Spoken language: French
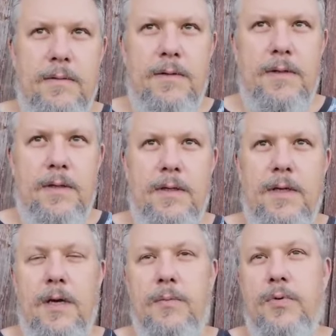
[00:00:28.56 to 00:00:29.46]
il
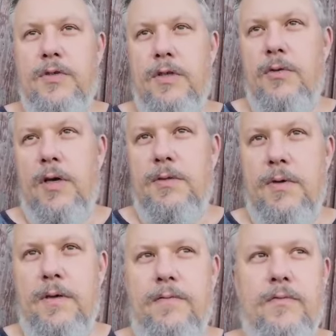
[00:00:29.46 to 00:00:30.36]
y a une procédure à
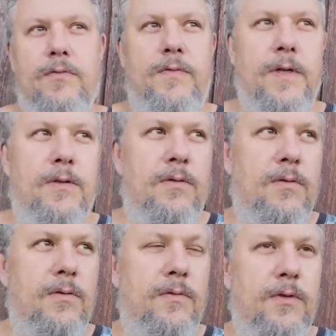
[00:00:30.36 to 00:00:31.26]
suivre. Vous faites
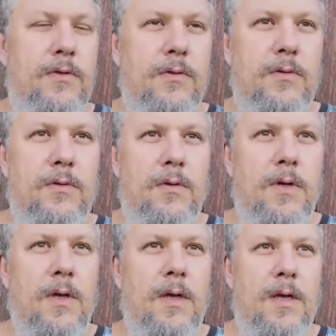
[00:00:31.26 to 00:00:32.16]
euh, votre euh,
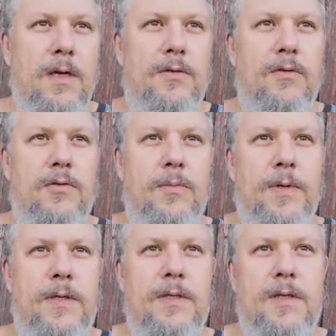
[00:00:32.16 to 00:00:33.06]
création
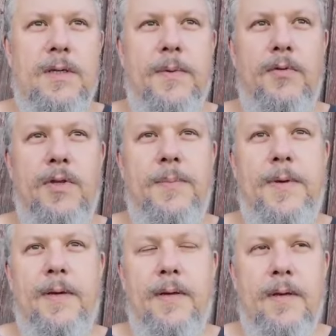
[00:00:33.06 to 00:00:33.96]
d'entreprise, ça s'appelle une IP.
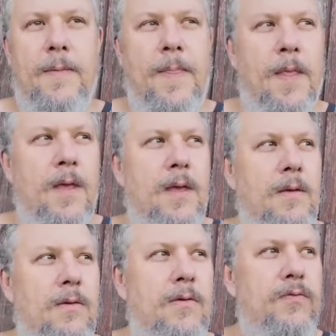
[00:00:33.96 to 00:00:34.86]

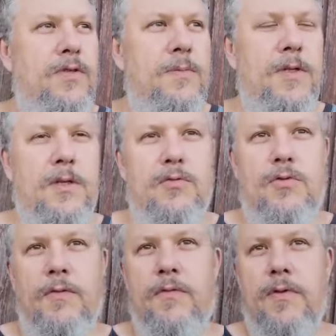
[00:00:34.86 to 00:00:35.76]
Euh, vous y mettez tout ce
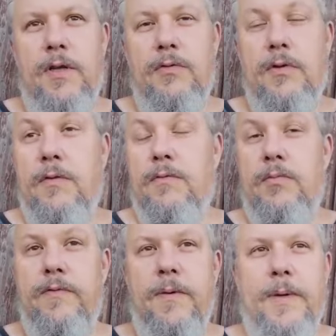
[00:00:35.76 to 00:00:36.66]
que vous voulez dedans. Vous
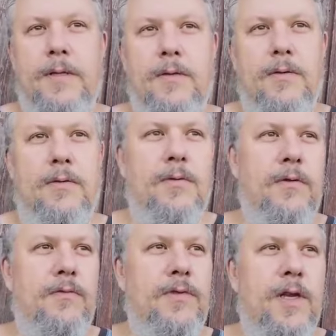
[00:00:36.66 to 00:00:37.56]
pouvez mettre que
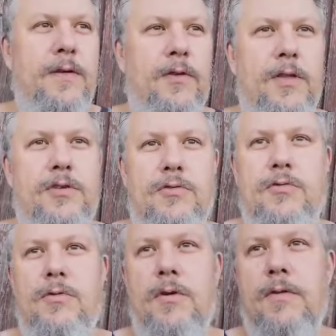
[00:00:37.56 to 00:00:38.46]
vous allez vendre des
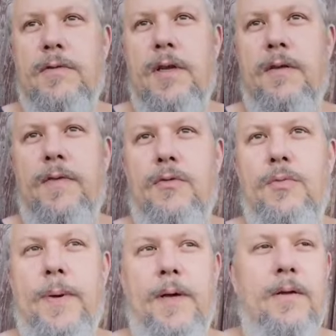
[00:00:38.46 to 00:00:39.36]
chaussures, que vous allez faire du
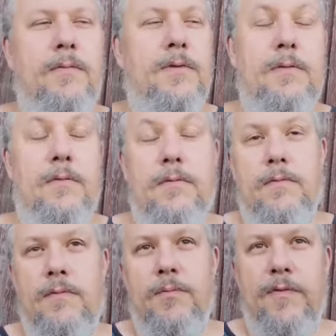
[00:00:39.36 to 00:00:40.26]
pain, que
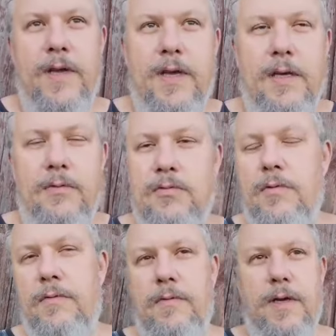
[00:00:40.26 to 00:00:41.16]
vous, pouvez écrire tout ce que
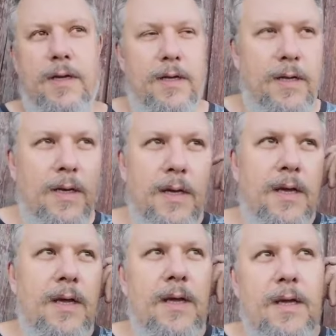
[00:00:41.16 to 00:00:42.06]
vous voulez.
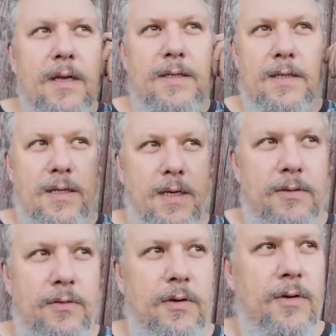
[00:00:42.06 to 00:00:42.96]
Et ça sera
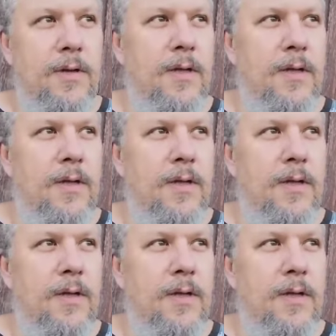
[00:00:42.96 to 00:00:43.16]
dedans.